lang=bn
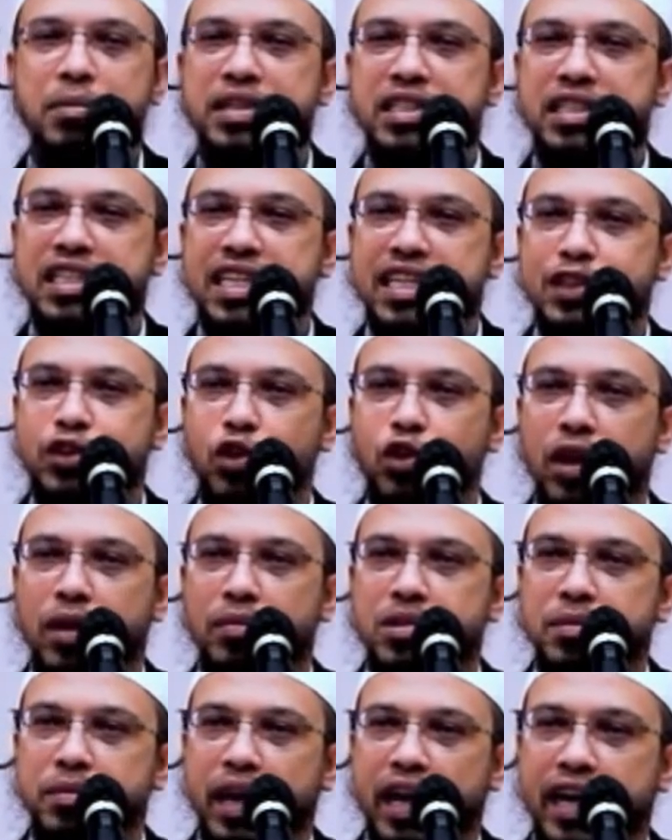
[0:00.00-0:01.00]
একবার জিজ্ঞাসা করলাম
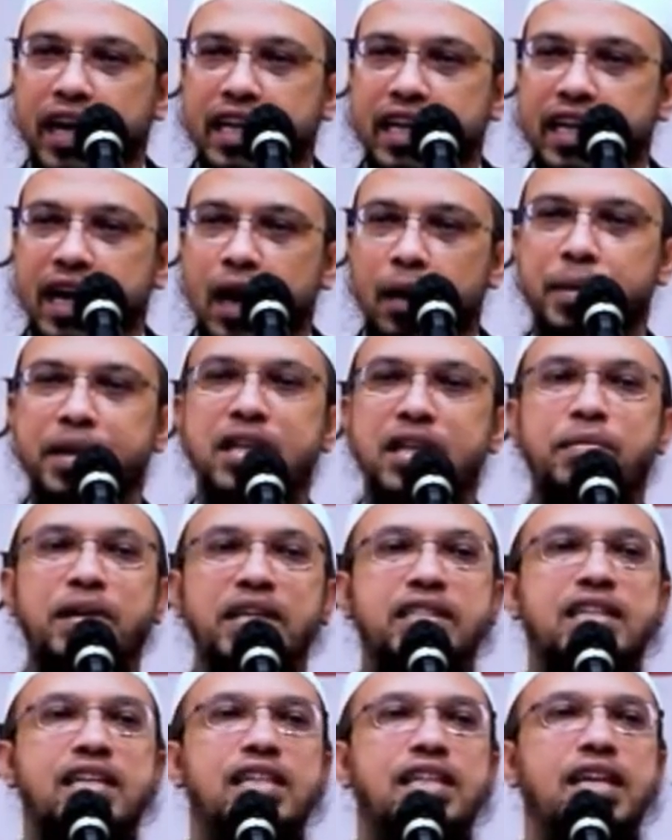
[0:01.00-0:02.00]
যে ভাই আমাদের
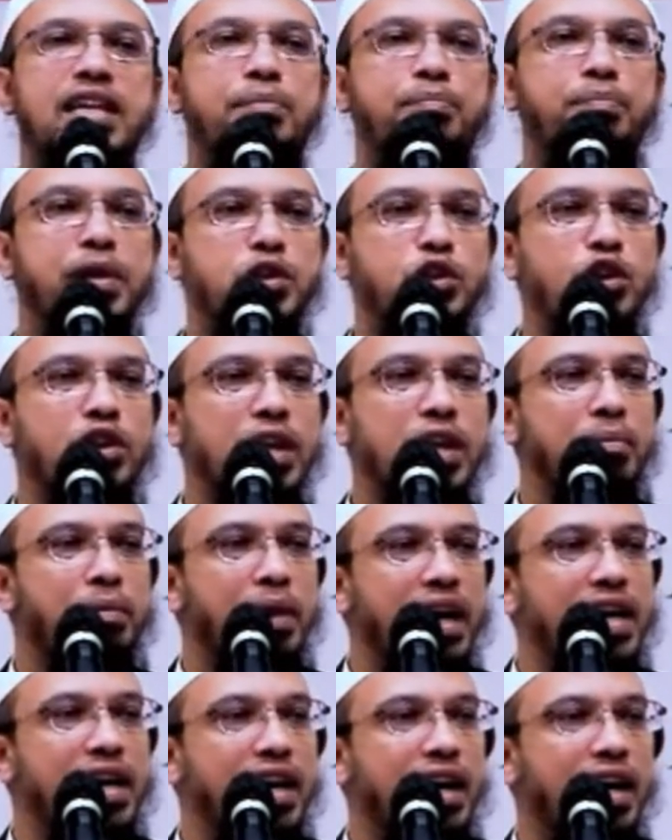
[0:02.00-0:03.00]
বাচ্চাদের পেছনে
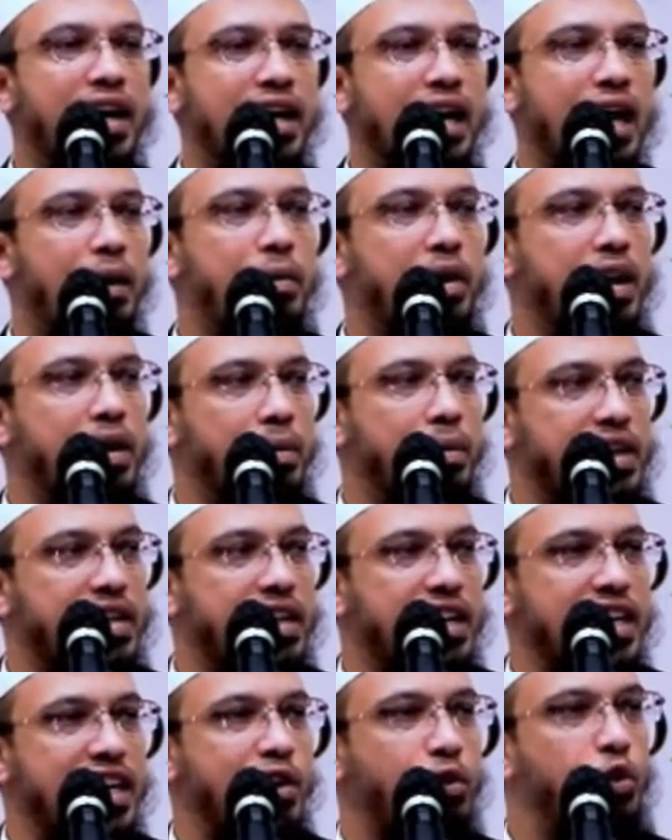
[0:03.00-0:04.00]
মায়েরা খাবারের
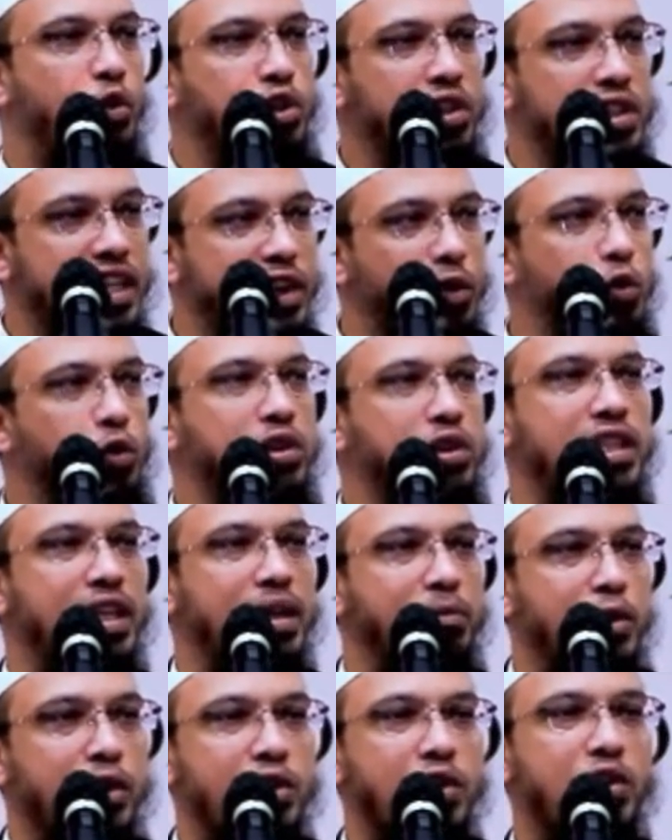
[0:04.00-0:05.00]
বাটি নিয়ে ঘুরতে ঘুরতে
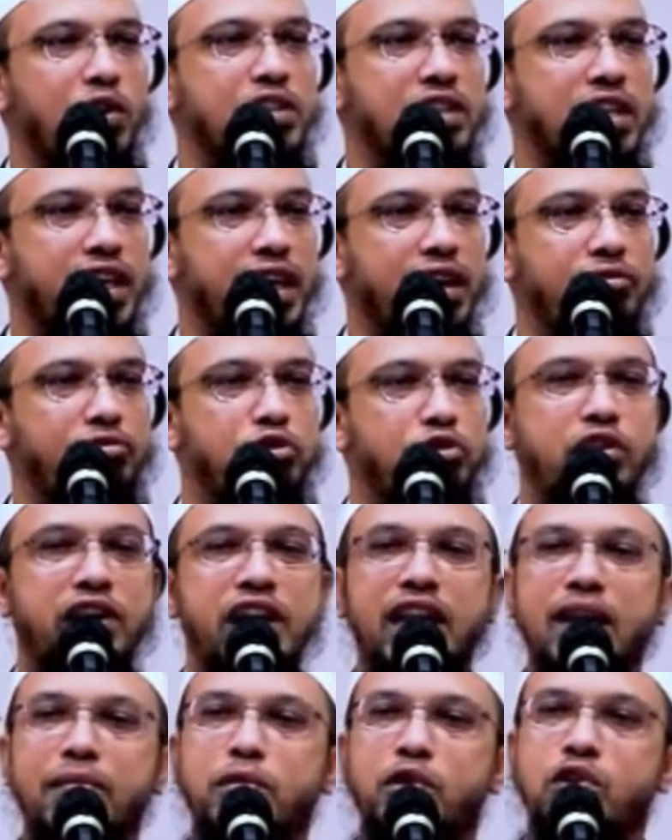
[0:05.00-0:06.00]
মনে হয় যে
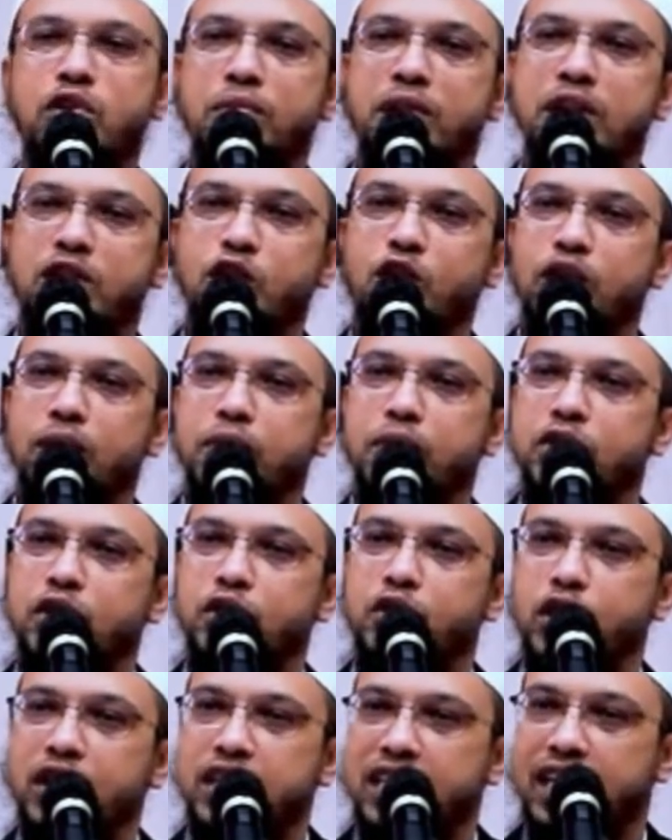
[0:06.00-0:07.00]
ফকিরের মতো ভিক্ষুকের মতো
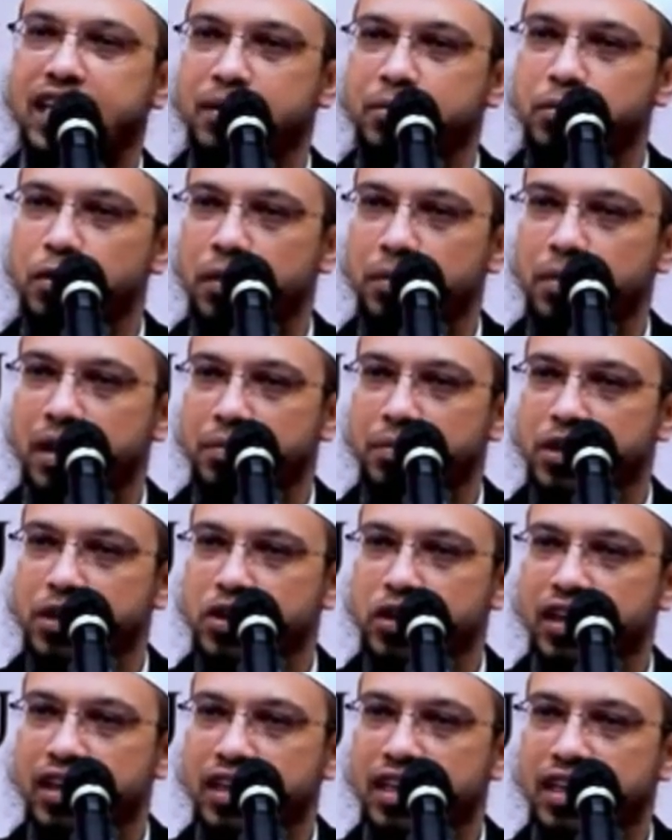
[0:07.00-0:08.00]
দৌড়াতে থাকে পোলাপারের
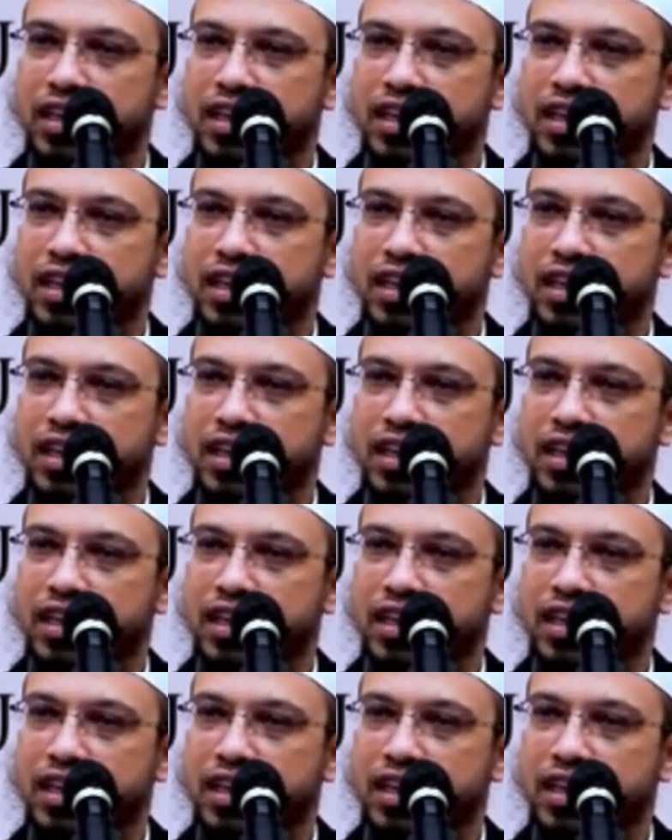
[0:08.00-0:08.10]
পেছনে